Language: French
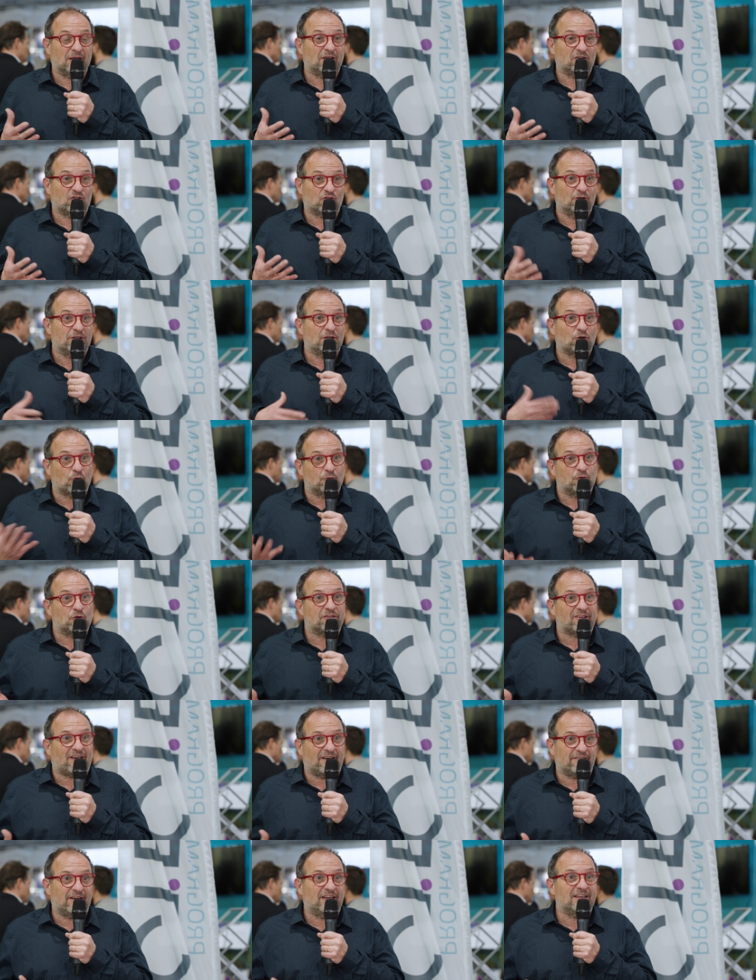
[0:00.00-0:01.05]
joli groupe de
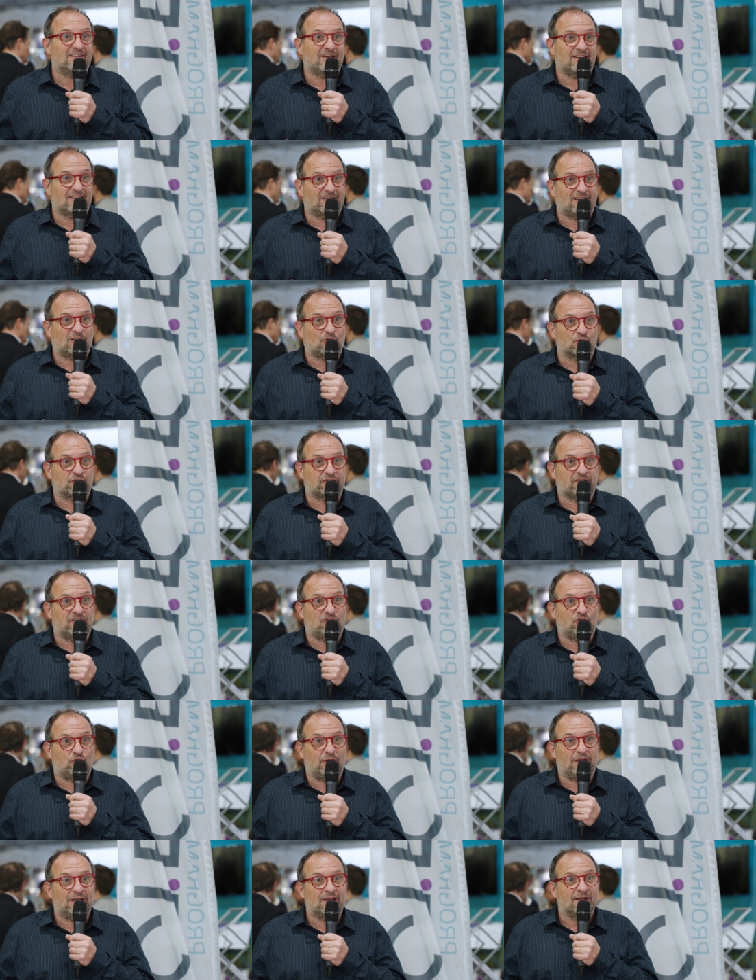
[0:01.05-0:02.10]
travail qui a été
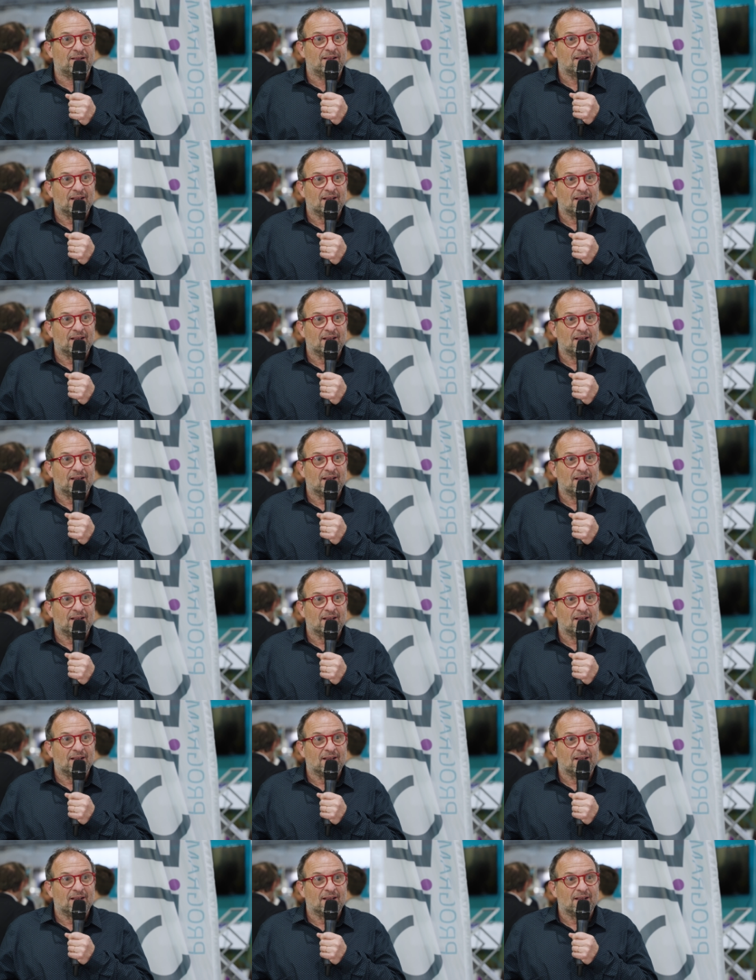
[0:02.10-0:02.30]
constitué